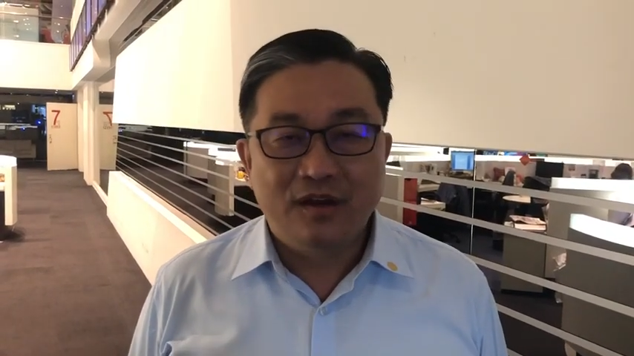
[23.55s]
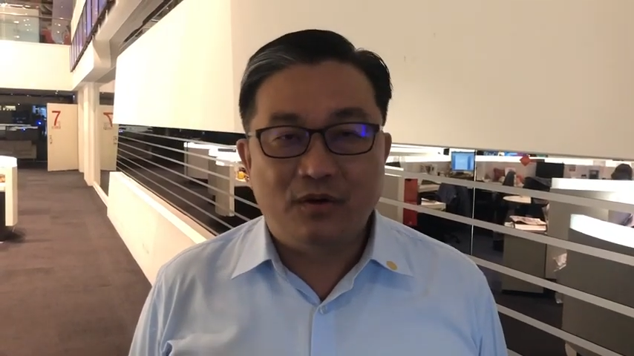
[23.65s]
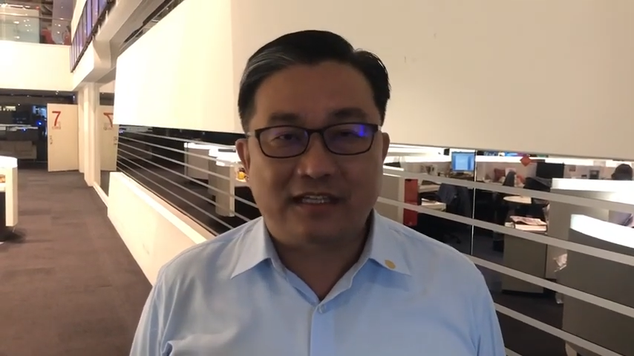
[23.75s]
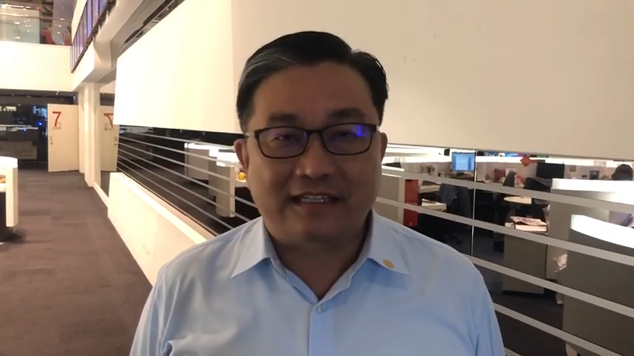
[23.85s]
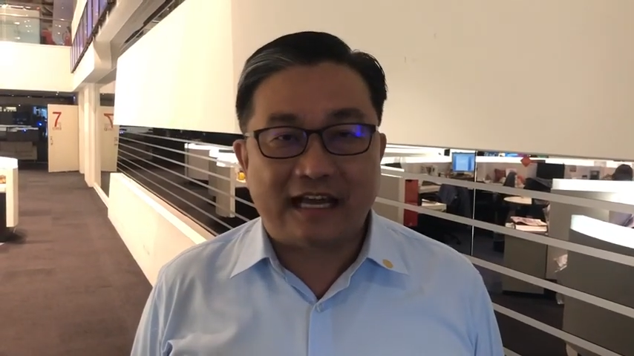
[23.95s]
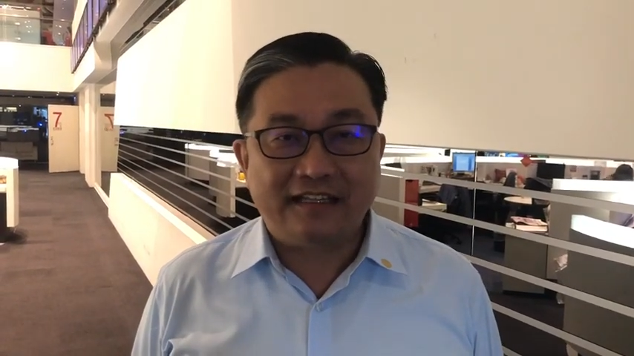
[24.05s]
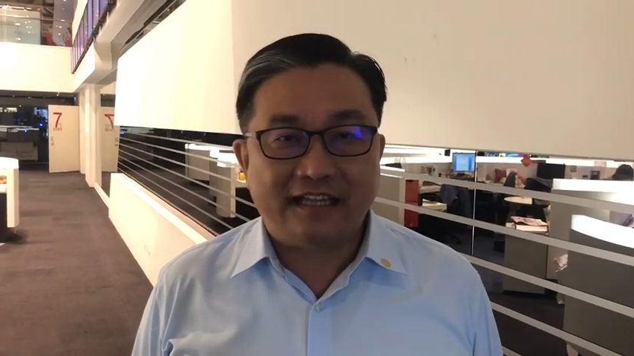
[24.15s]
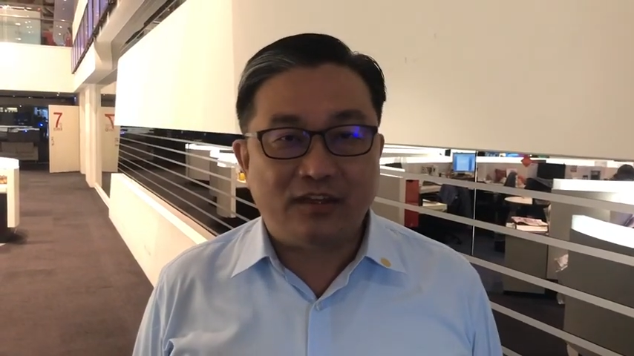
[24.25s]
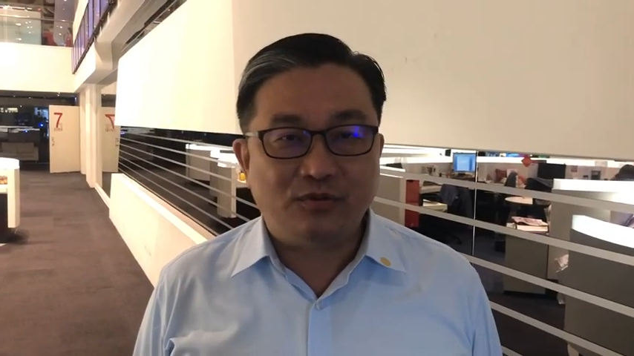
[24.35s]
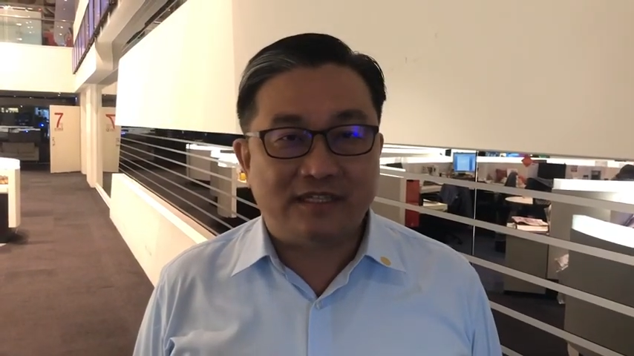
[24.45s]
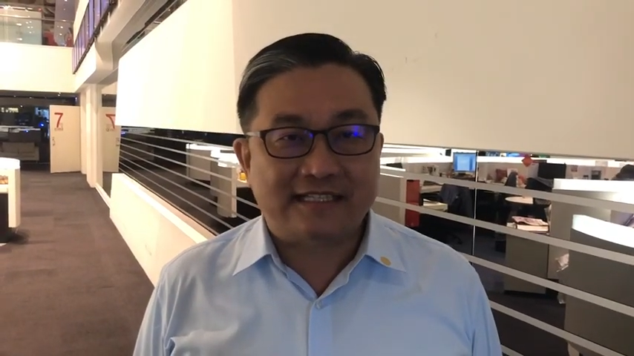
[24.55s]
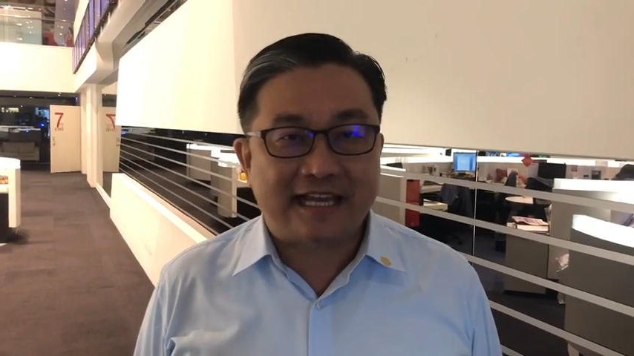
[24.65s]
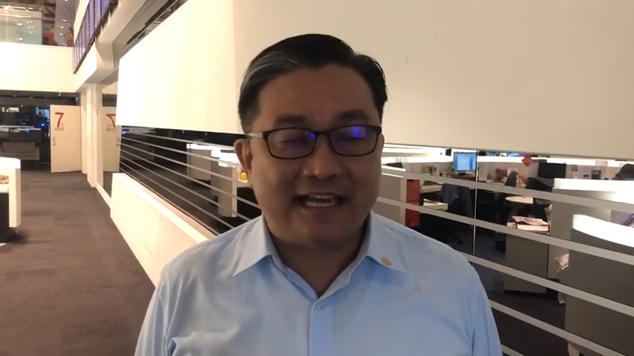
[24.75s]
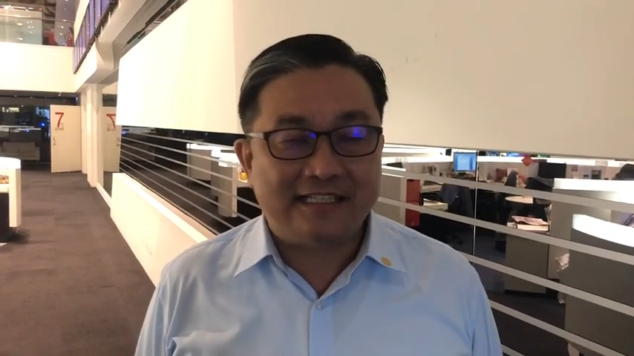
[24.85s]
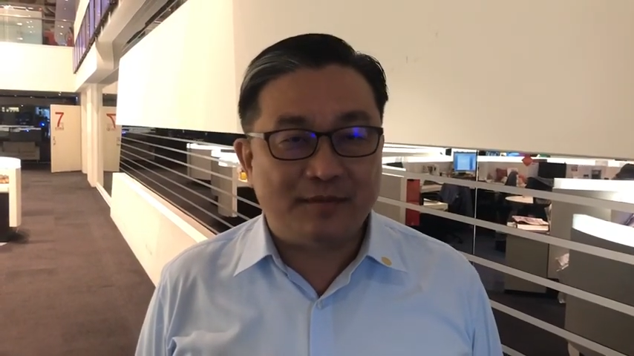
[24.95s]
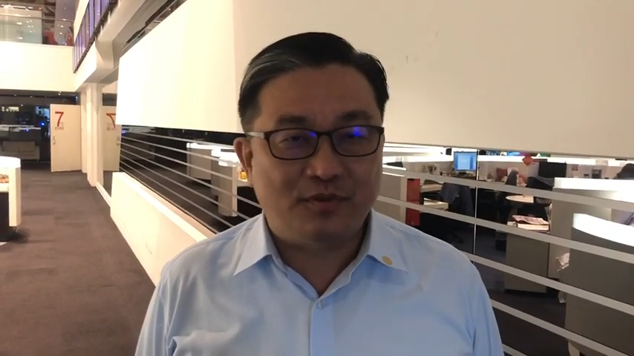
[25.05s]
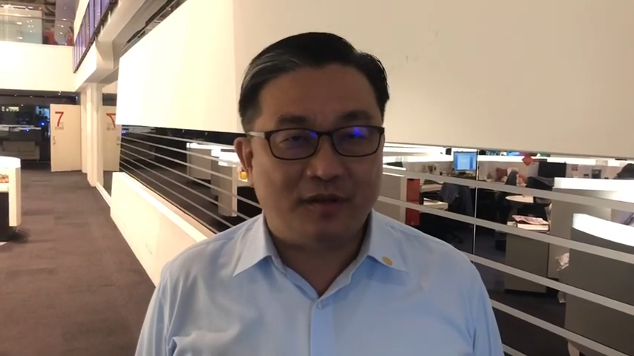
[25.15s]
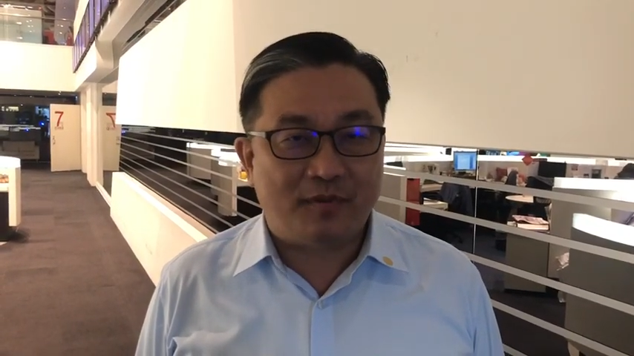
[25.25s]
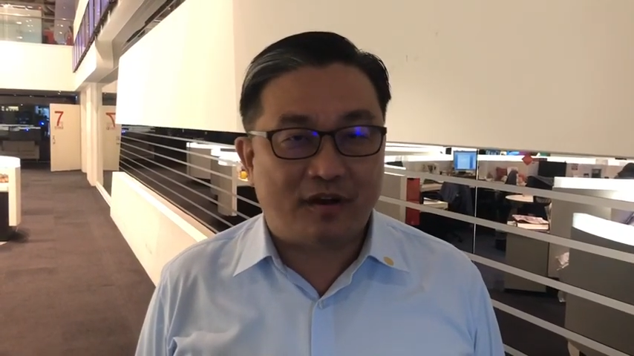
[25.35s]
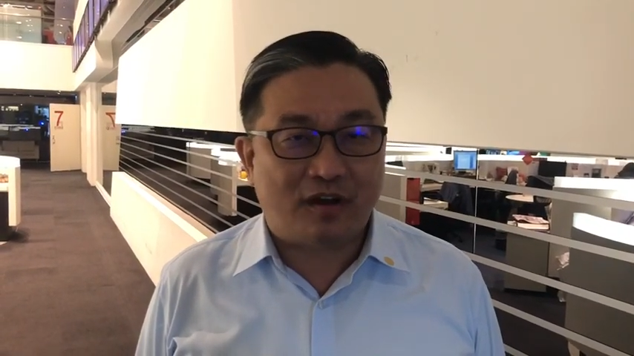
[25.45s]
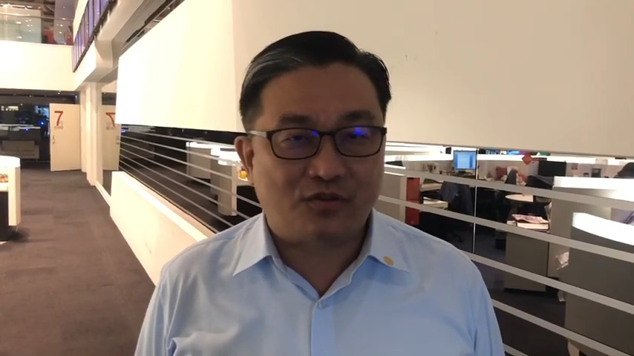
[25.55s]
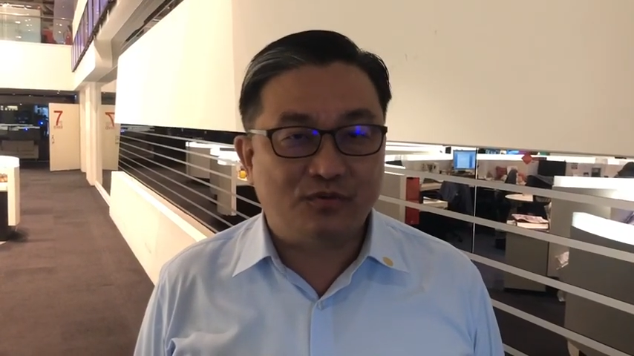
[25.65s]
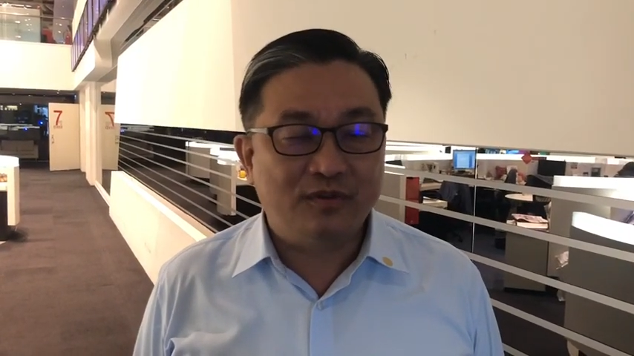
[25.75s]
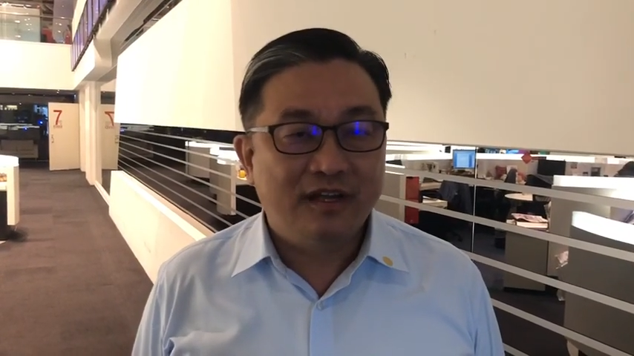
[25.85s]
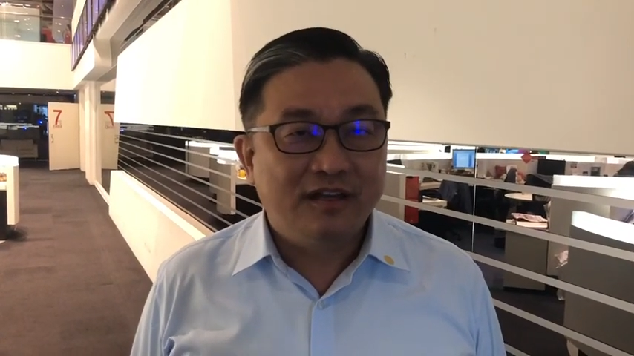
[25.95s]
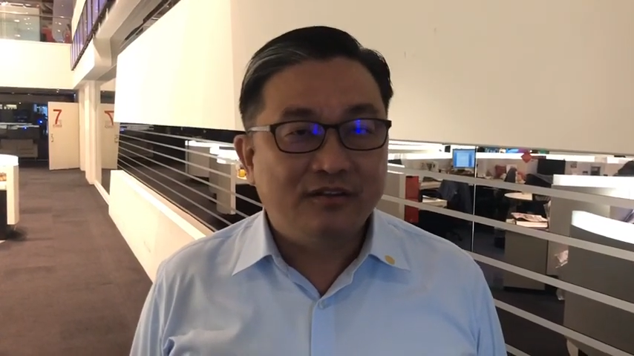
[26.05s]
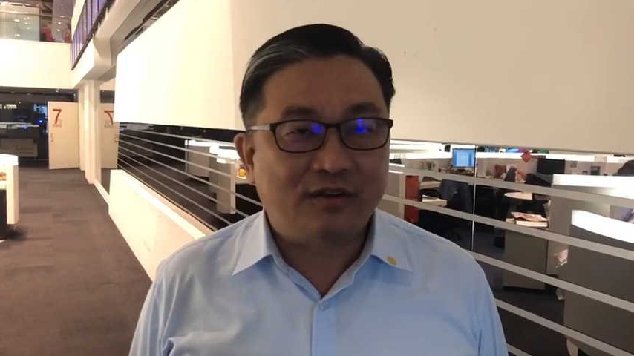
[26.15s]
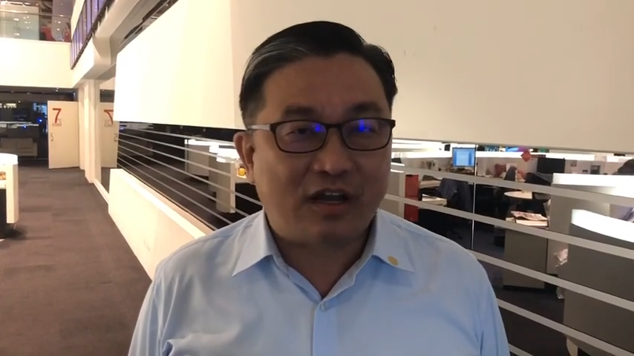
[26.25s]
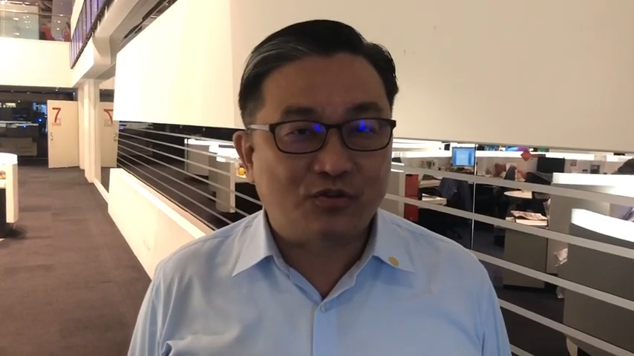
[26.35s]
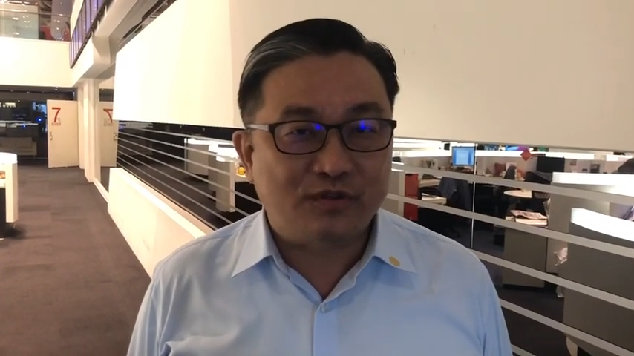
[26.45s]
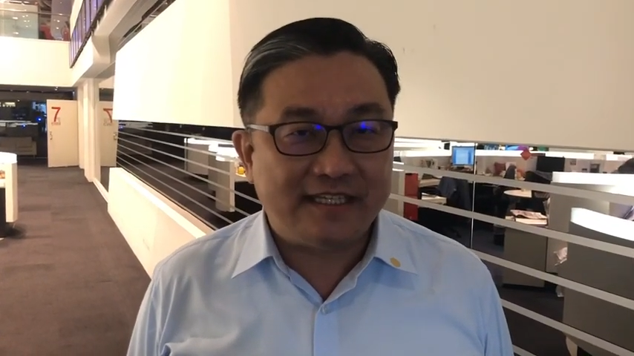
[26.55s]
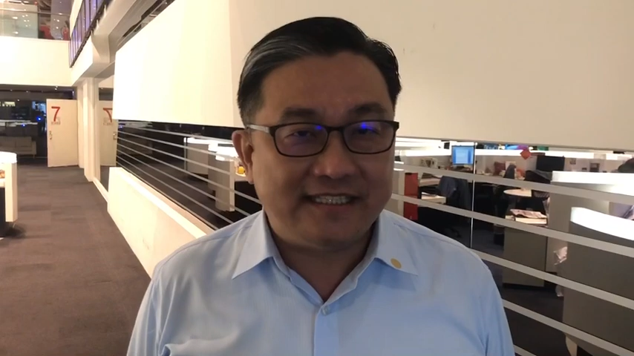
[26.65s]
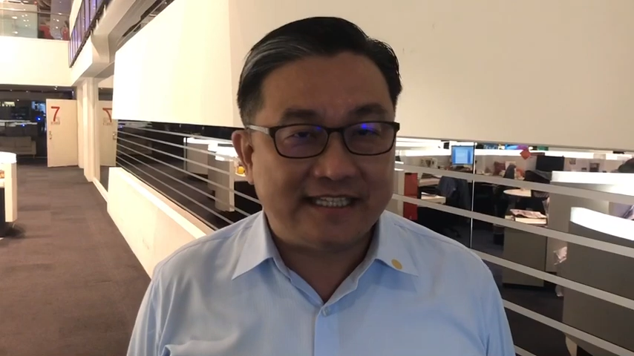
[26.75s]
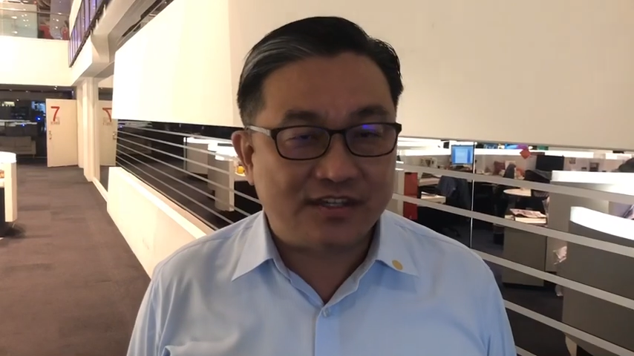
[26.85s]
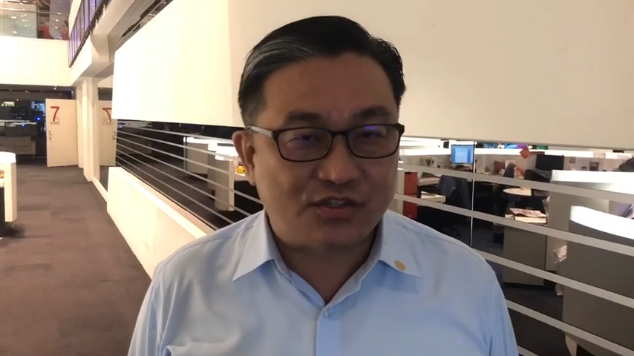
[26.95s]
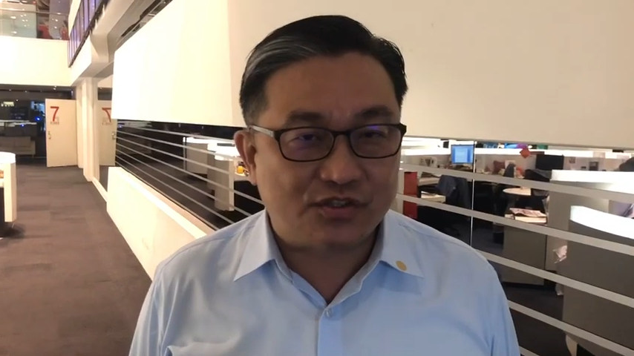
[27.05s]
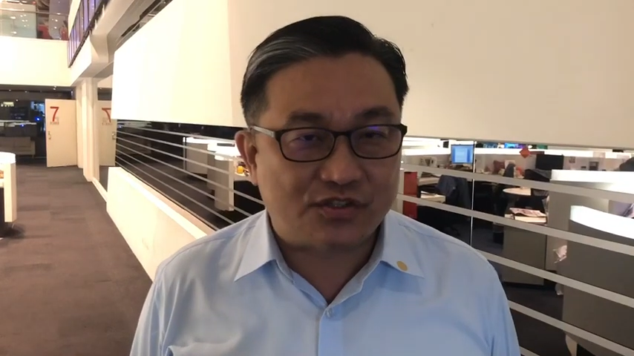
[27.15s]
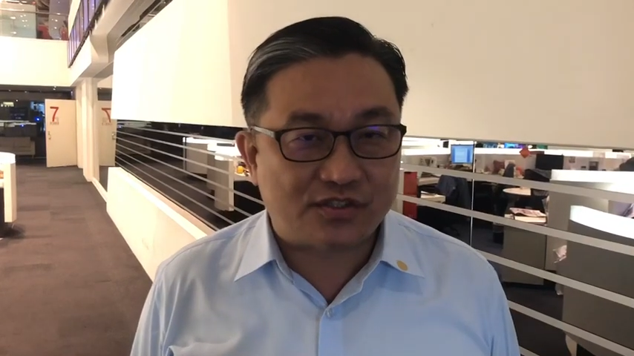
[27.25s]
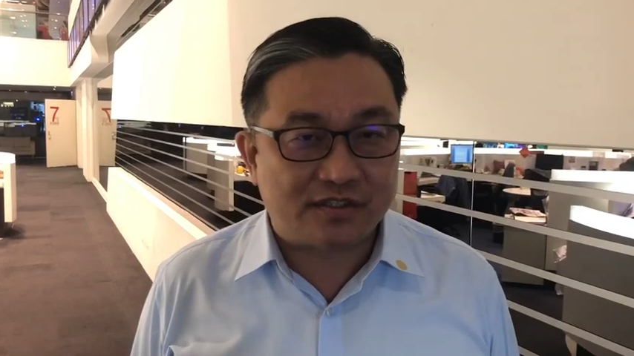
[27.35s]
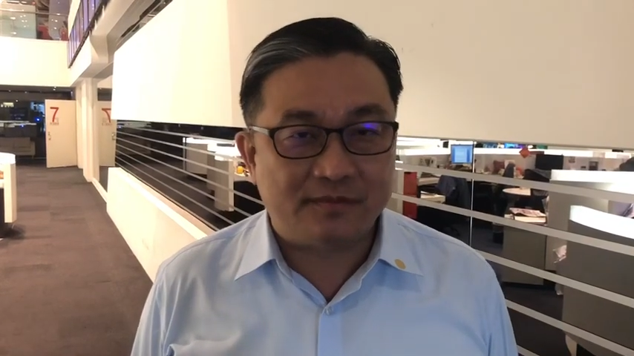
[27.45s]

或者当年度的财政部的报告书，都告诉你一件事实。